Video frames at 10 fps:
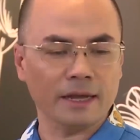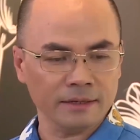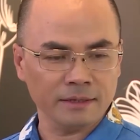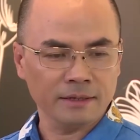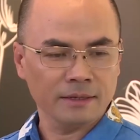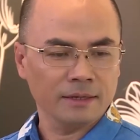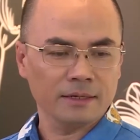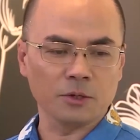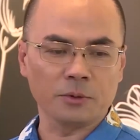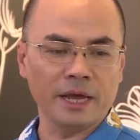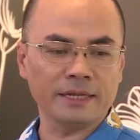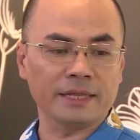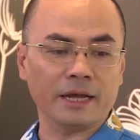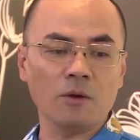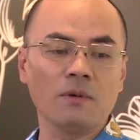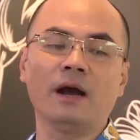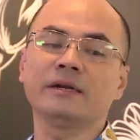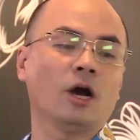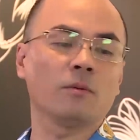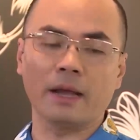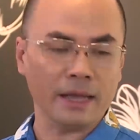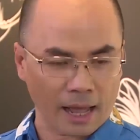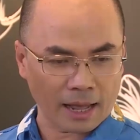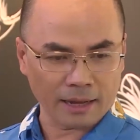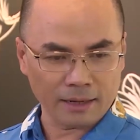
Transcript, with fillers: giây Chú đây chỉ sẽ không hơn được ông ấy à?